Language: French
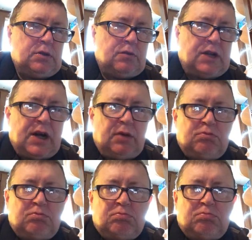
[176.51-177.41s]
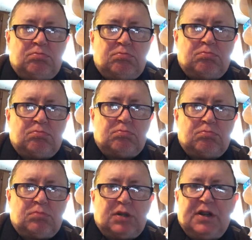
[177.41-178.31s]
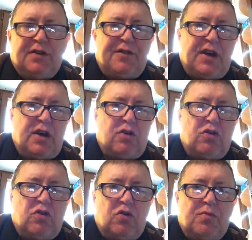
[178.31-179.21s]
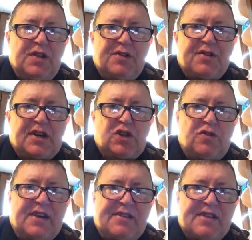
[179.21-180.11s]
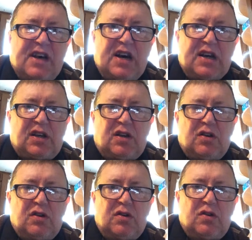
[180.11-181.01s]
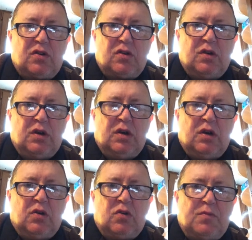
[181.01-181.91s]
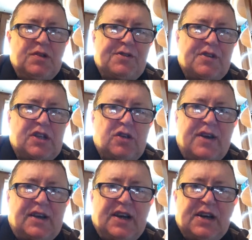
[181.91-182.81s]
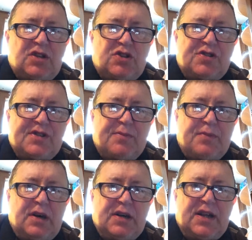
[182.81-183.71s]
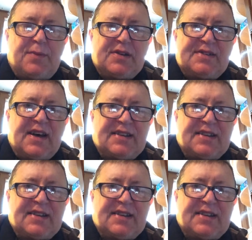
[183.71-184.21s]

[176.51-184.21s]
voilà, et vers 1985, euh, 1984, je ne sais pas, il a pris sa